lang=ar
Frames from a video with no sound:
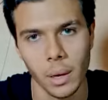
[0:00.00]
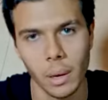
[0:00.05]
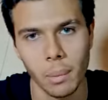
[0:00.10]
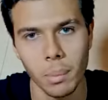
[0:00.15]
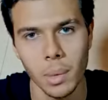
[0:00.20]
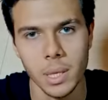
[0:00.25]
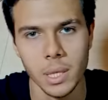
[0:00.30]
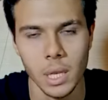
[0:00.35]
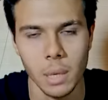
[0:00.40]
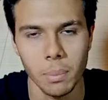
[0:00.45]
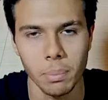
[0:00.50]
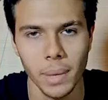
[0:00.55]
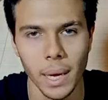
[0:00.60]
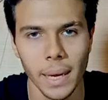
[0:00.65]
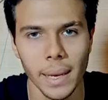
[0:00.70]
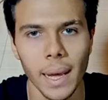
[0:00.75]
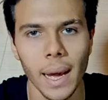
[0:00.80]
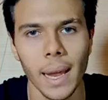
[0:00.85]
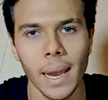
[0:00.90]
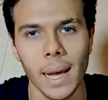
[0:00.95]
الماسك
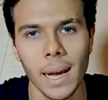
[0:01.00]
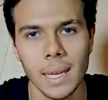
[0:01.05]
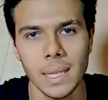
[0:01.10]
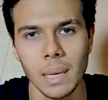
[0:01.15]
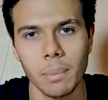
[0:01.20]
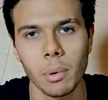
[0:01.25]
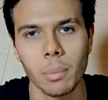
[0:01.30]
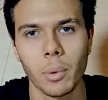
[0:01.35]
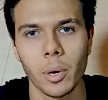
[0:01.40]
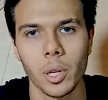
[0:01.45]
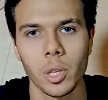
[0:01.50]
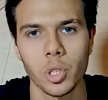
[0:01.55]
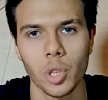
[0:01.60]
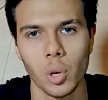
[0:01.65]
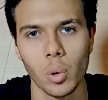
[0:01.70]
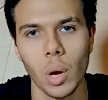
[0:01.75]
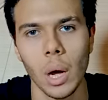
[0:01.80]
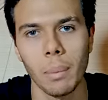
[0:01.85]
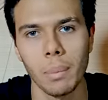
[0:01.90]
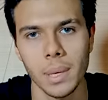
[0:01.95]
بتاعنا على حسب المريض
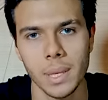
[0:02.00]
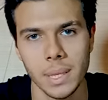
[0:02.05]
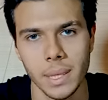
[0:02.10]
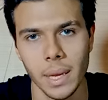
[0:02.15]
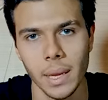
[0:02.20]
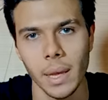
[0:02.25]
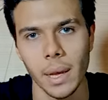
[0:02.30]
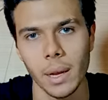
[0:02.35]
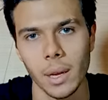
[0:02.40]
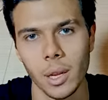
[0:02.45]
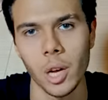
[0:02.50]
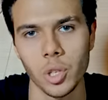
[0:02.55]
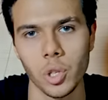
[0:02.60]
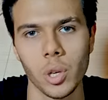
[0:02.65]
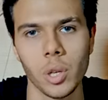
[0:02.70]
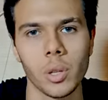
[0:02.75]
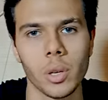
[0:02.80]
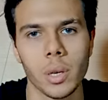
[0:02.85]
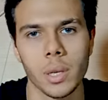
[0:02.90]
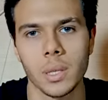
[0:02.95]
شكله عامل ازاي عشان
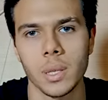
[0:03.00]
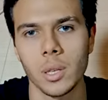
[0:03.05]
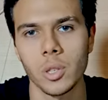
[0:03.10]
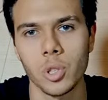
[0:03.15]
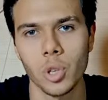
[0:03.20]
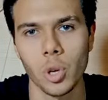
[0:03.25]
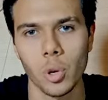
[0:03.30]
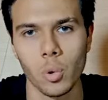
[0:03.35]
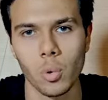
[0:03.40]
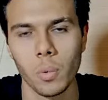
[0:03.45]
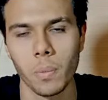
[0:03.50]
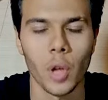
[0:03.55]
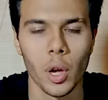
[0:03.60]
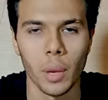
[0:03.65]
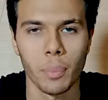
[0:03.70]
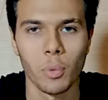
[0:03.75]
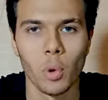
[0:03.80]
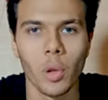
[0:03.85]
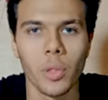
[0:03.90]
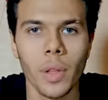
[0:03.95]
يقدر يستنشقه طيب
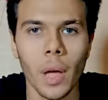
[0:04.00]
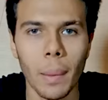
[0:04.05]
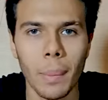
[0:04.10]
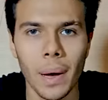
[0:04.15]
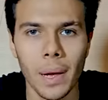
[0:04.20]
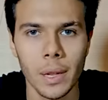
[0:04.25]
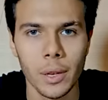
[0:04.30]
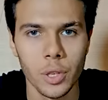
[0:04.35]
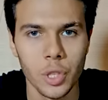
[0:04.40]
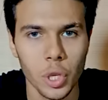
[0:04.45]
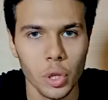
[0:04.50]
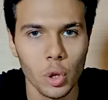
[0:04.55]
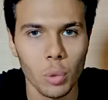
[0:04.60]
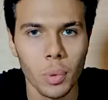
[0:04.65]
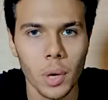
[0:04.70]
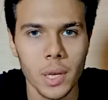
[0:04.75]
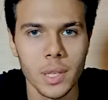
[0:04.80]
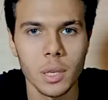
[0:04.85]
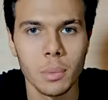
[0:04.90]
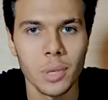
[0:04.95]
نوضح بقى الجيت
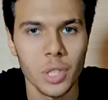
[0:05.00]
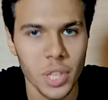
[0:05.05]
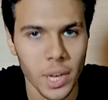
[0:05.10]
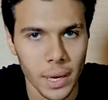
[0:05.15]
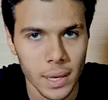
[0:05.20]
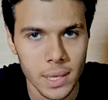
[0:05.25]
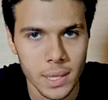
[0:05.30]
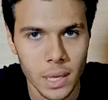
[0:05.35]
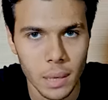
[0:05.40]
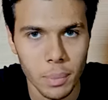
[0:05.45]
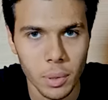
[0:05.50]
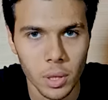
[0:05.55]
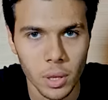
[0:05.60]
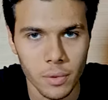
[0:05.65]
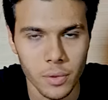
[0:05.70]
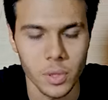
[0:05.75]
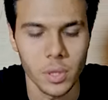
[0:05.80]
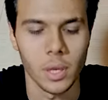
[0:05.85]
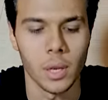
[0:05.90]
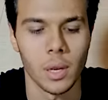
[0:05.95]
نوبلايزر بيشتغل ازاي
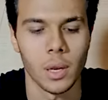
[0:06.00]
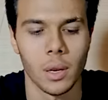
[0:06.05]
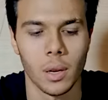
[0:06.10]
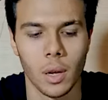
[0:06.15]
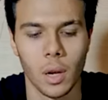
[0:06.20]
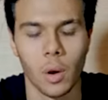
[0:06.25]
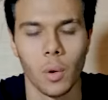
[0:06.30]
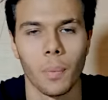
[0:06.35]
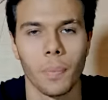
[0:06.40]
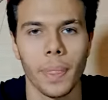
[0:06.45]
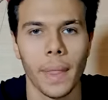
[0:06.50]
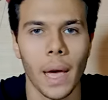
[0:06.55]
بالتفصيل اه